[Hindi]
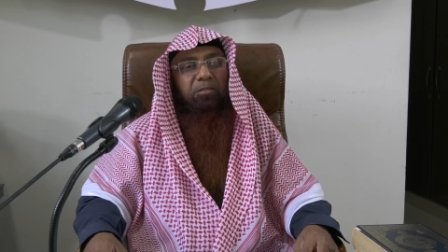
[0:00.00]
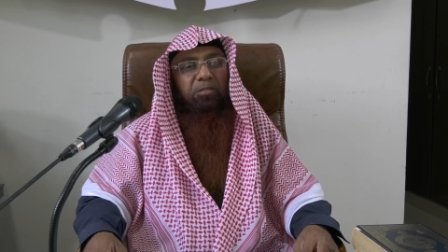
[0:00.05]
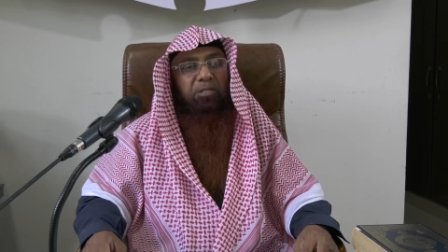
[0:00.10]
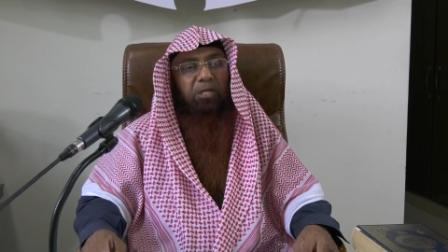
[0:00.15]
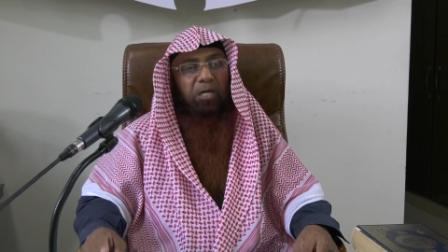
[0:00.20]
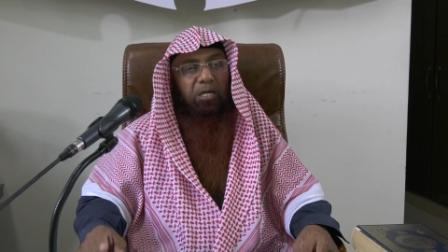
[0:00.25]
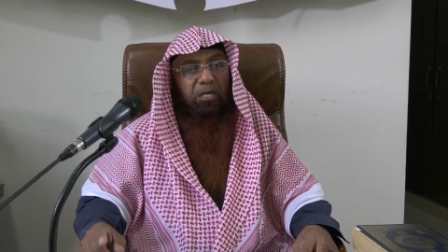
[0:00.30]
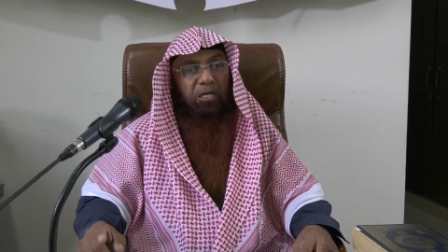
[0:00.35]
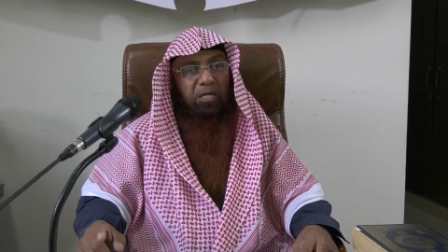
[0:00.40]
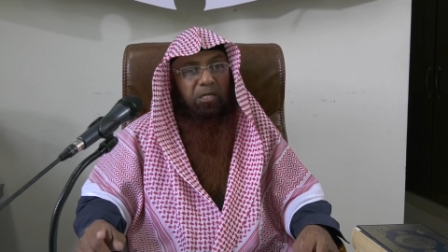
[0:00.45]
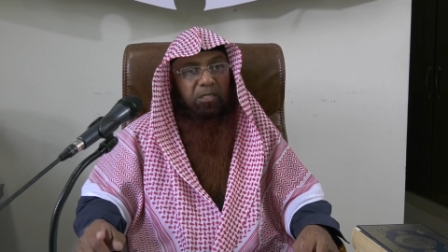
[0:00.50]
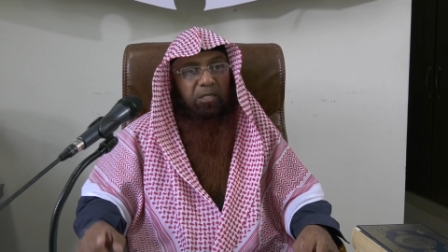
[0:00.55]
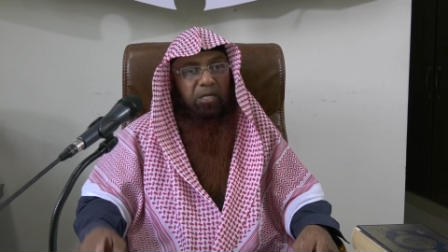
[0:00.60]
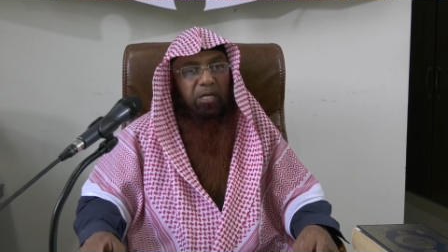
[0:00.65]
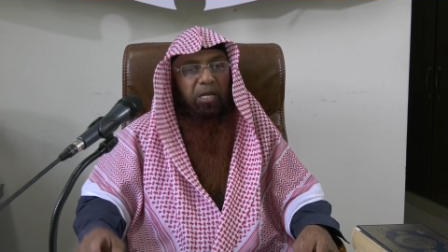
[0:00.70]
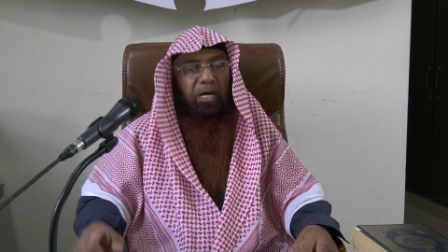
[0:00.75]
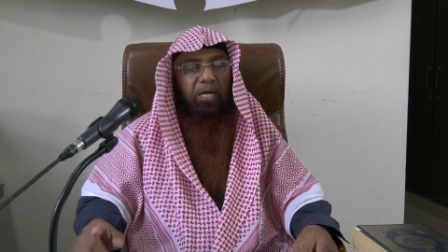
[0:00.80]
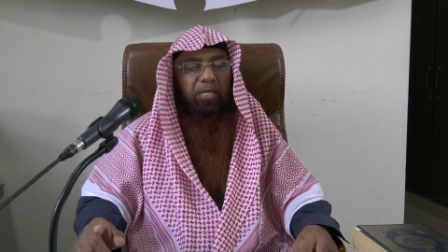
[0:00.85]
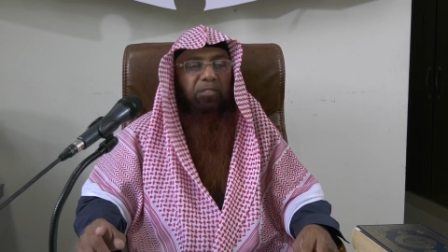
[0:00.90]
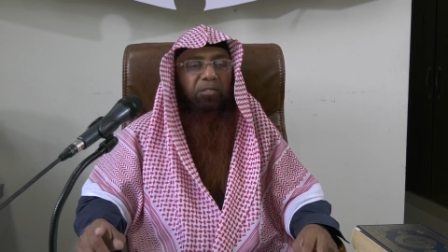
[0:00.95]
जन्नत के
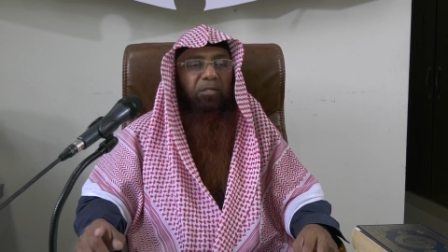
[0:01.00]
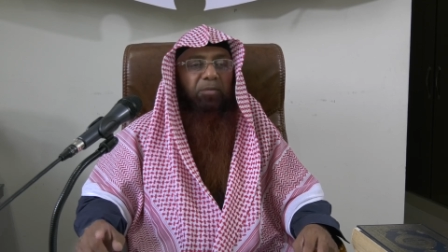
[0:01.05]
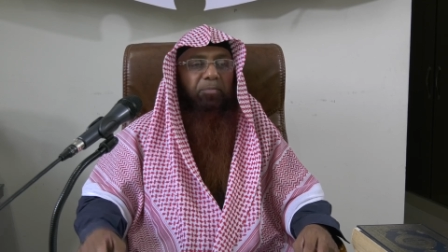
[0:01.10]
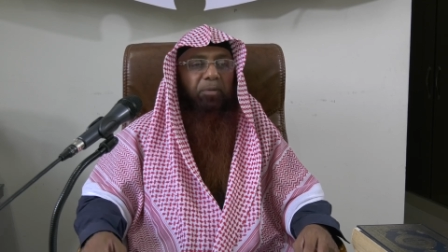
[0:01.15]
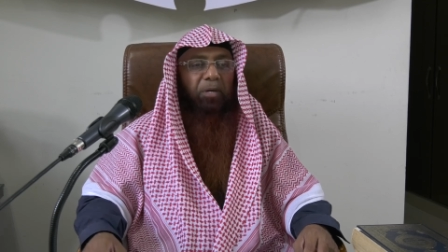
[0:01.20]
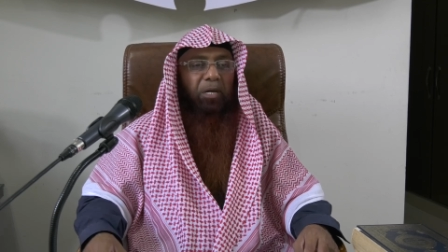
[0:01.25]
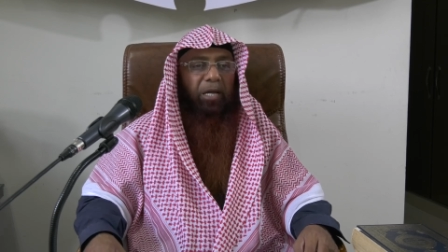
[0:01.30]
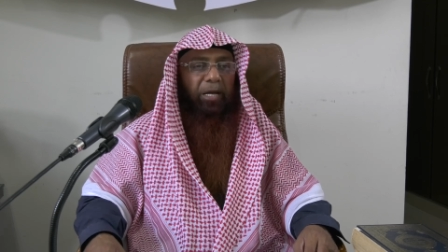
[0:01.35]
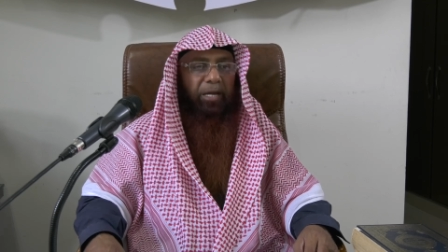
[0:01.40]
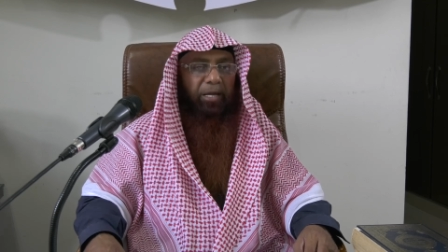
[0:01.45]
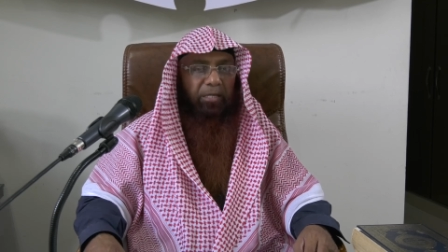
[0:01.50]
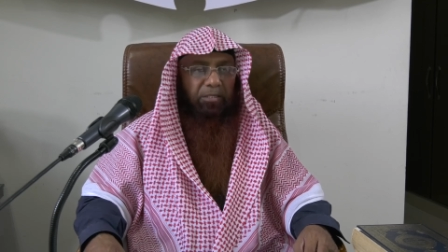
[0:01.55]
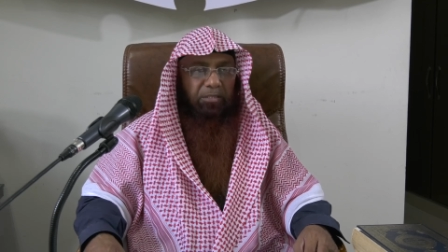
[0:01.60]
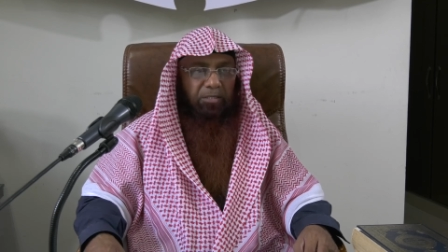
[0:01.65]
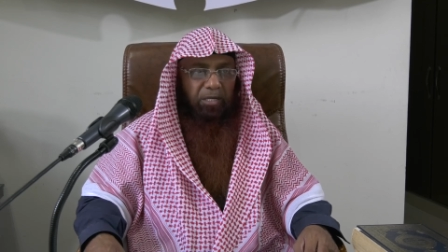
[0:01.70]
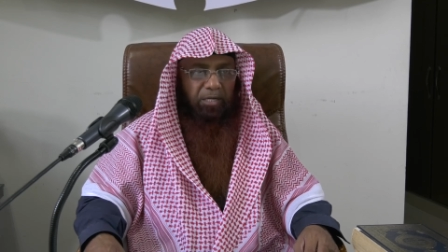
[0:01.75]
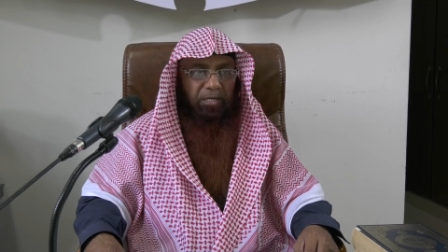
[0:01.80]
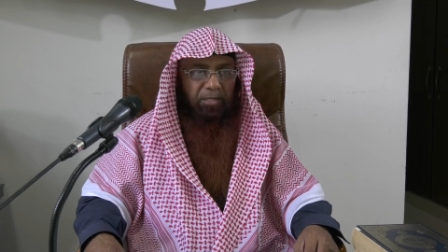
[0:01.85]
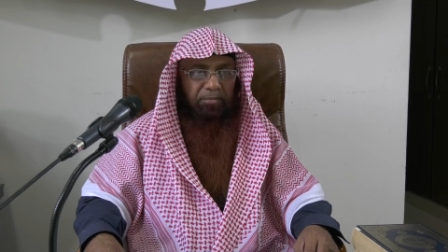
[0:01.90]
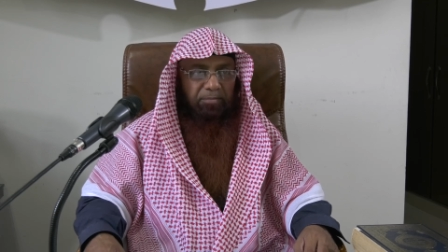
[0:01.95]
रास्ते पर लाया
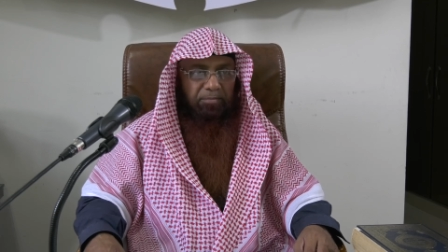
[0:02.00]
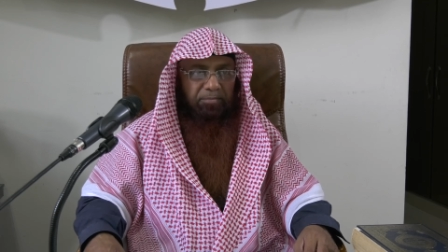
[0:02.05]
जाए